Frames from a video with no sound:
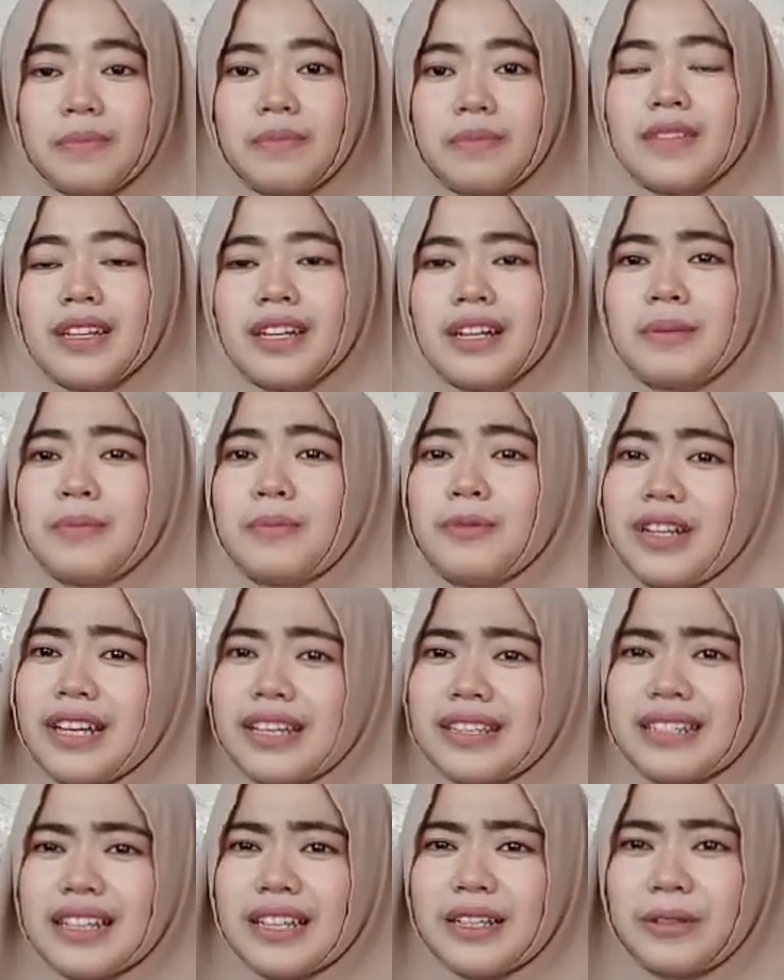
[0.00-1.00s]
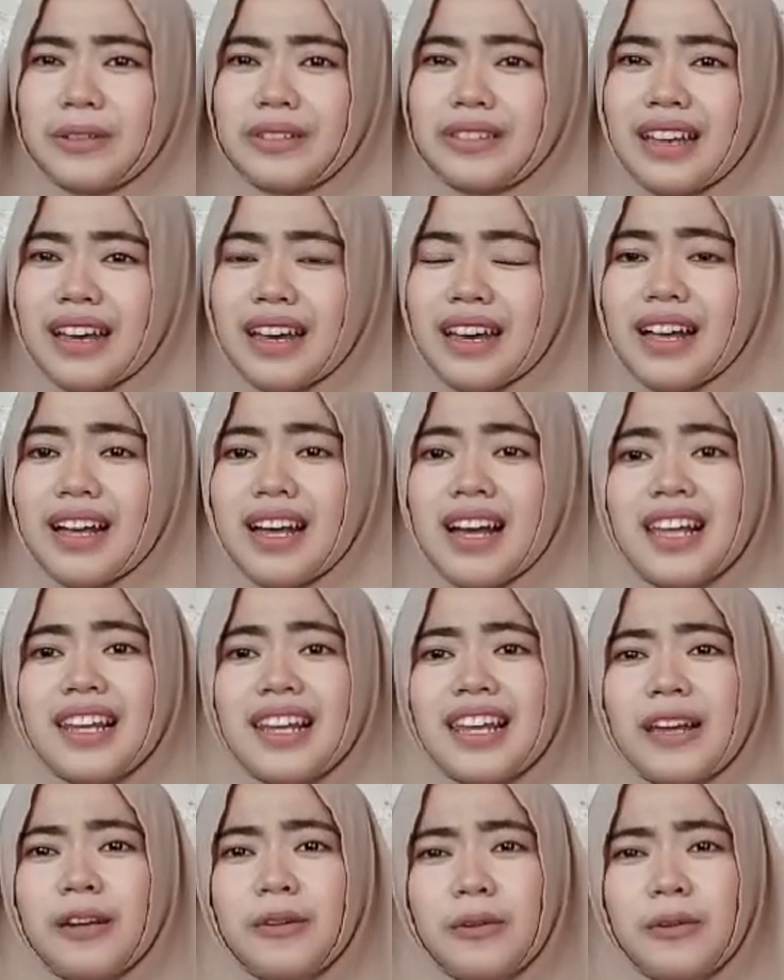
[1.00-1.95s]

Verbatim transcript: Kemudian selanjutnya, lalu